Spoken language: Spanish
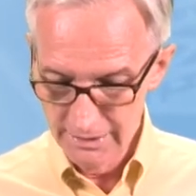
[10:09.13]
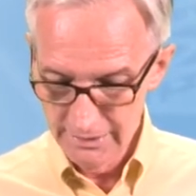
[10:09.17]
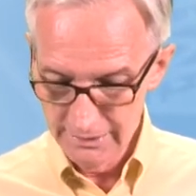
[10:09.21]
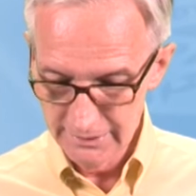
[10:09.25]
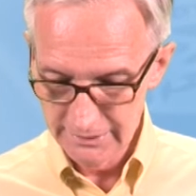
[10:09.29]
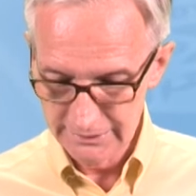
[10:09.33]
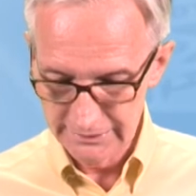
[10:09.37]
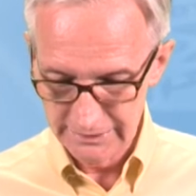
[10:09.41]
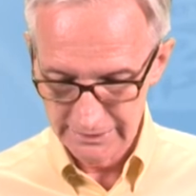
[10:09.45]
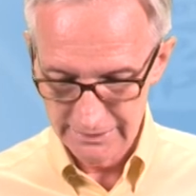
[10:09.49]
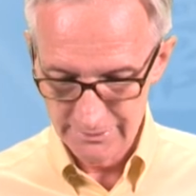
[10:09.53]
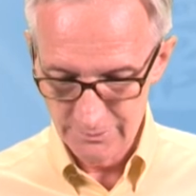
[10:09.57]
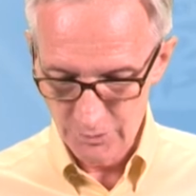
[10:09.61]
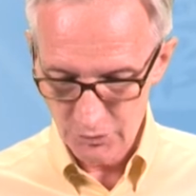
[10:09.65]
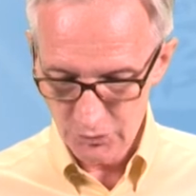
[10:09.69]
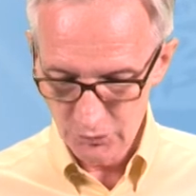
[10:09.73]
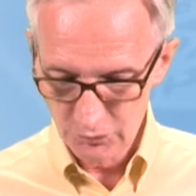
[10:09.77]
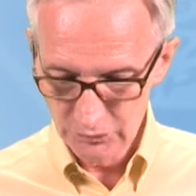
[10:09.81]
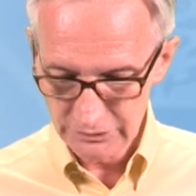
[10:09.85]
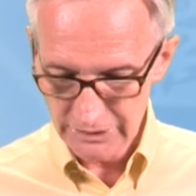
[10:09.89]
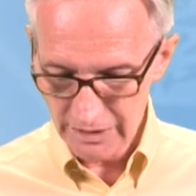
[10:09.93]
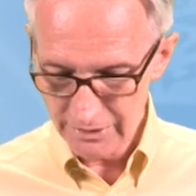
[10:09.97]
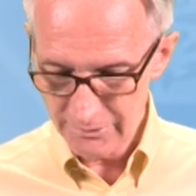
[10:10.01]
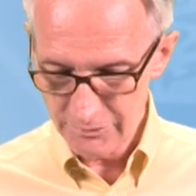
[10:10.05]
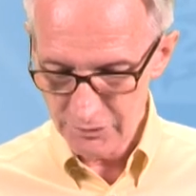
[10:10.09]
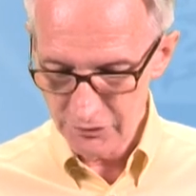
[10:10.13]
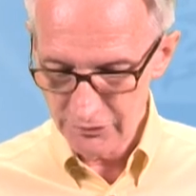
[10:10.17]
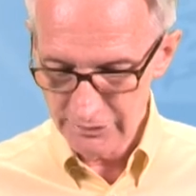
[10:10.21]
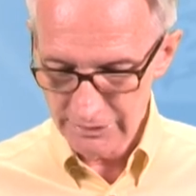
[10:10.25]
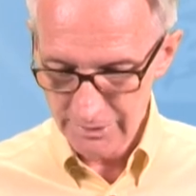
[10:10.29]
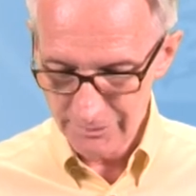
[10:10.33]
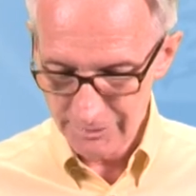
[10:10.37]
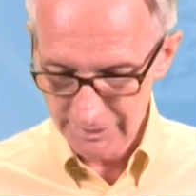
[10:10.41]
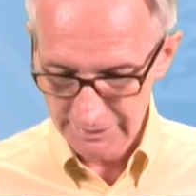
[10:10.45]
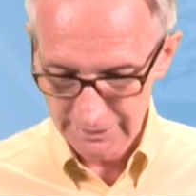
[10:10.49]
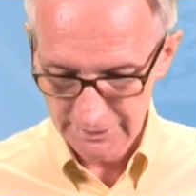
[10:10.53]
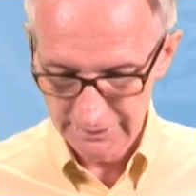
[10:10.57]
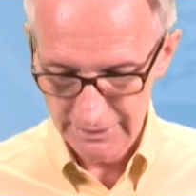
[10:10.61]
y tenemos un término
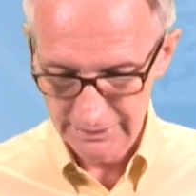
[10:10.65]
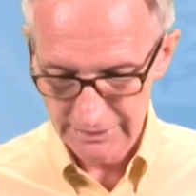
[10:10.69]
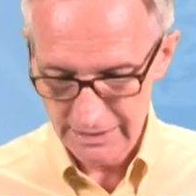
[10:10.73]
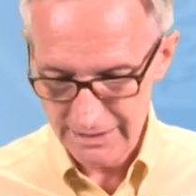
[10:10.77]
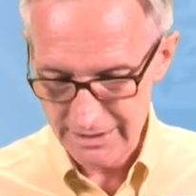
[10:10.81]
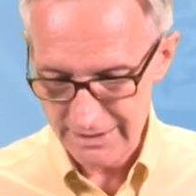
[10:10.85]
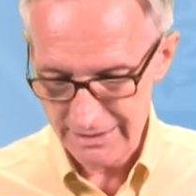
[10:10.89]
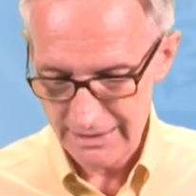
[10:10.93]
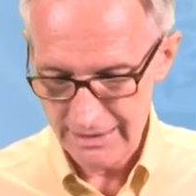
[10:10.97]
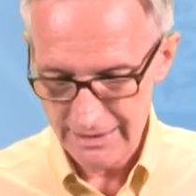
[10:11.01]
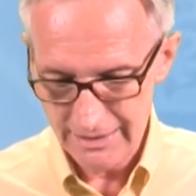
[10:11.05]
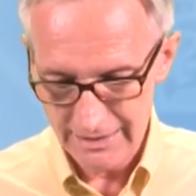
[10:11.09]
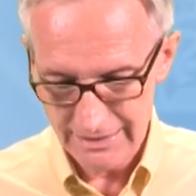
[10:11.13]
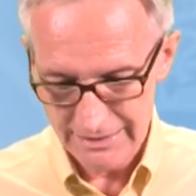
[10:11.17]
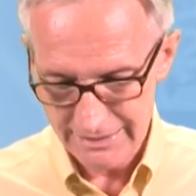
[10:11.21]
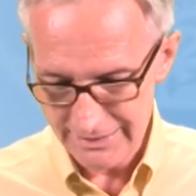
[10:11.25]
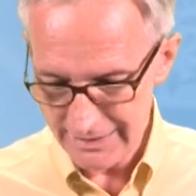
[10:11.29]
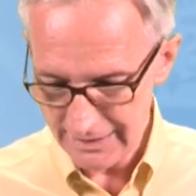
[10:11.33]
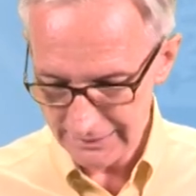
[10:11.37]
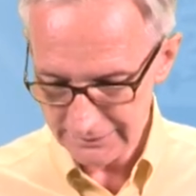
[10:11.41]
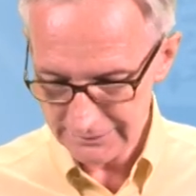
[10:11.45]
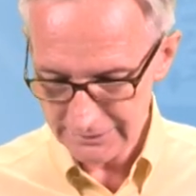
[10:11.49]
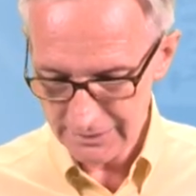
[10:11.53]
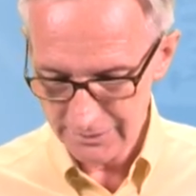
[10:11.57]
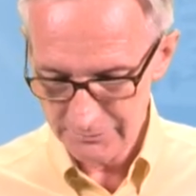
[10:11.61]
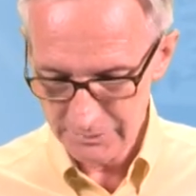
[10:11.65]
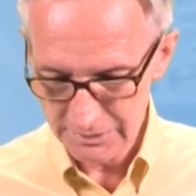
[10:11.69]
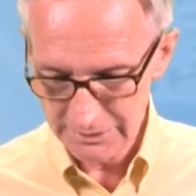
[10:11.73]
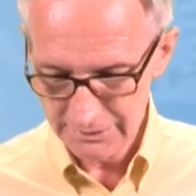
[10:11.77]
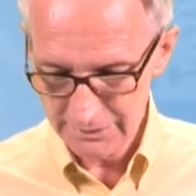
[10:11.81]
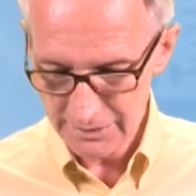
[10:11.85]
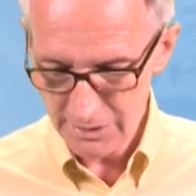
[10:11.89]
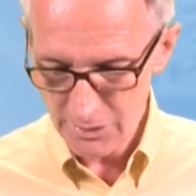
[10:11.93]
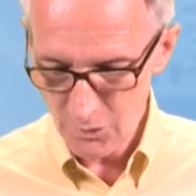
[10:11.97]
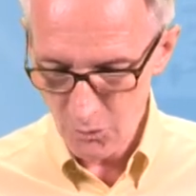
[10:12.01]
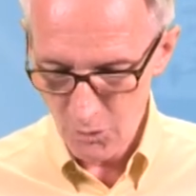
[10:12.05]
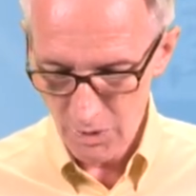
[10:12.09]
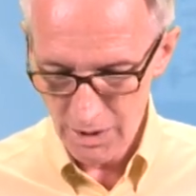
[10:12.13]
independiente que es
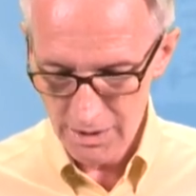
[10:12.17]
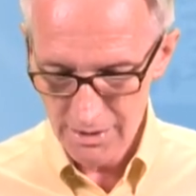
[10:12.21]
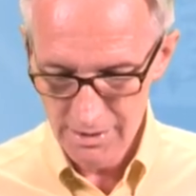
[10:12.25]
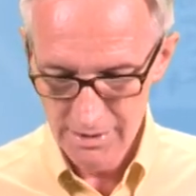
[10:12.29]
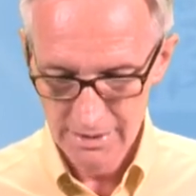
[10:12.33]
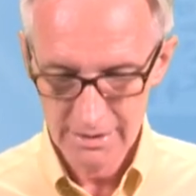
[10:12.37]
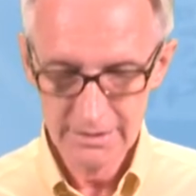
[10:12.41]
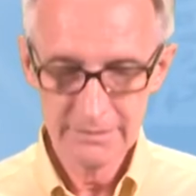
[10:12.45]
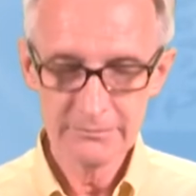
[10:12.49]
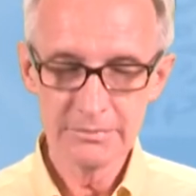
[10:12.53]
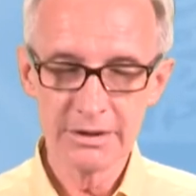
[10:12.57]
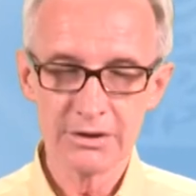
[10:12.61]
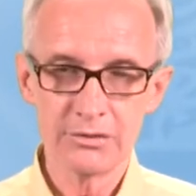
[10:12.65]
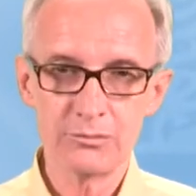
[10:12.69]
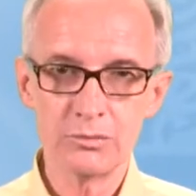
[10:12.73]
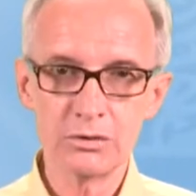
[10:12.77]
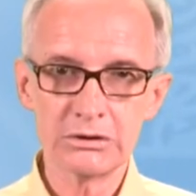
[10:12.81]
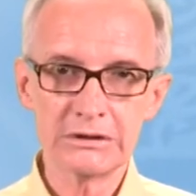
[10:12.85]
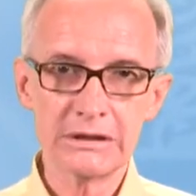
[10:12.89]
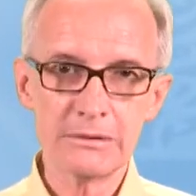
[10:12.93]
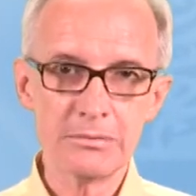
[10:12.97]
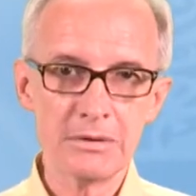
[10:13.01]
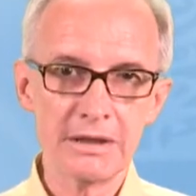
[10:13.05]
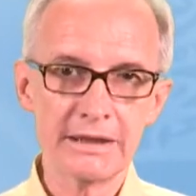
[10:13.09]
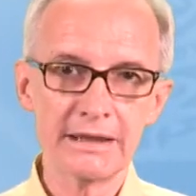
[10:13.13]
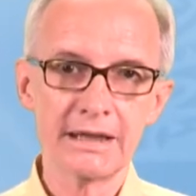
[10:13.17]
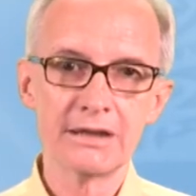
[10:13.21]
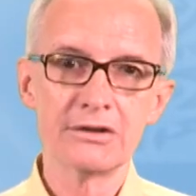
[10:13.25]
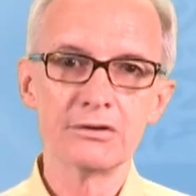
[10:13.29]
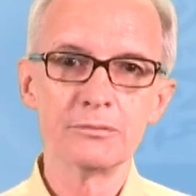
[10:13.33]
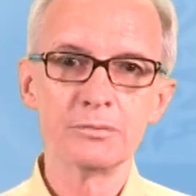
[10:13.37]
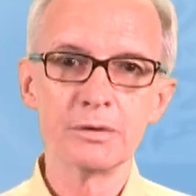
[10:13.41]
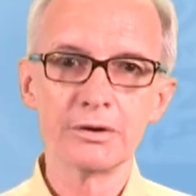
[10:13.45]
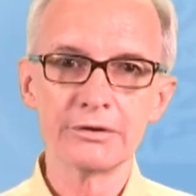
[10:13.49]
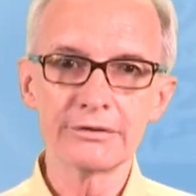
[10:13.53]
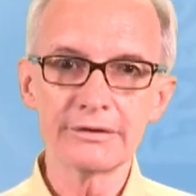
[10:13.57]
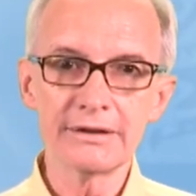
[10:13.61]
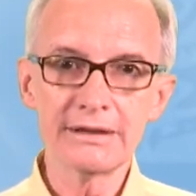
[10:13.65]
exactamente igual, pero multiplicado
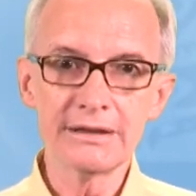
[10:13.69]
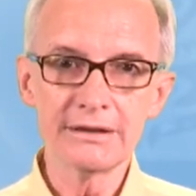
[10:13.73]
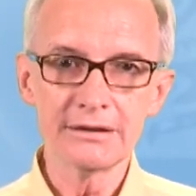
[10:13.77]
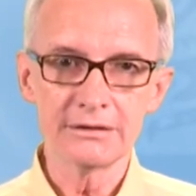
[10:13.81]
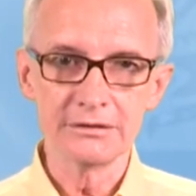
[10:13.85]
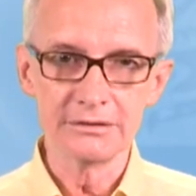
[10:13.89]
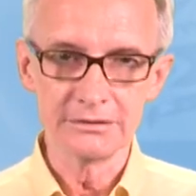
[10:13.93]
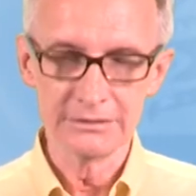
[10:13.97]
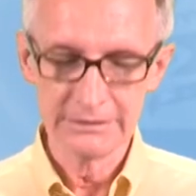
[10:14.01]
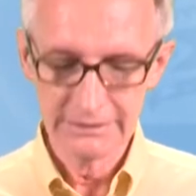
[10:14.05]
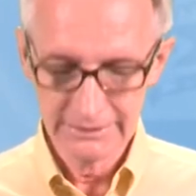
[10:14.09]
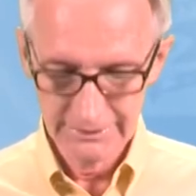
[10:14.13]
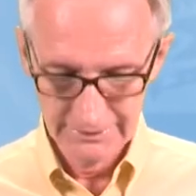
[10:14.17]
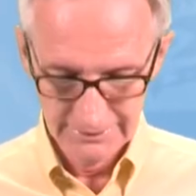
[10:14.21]
por 5.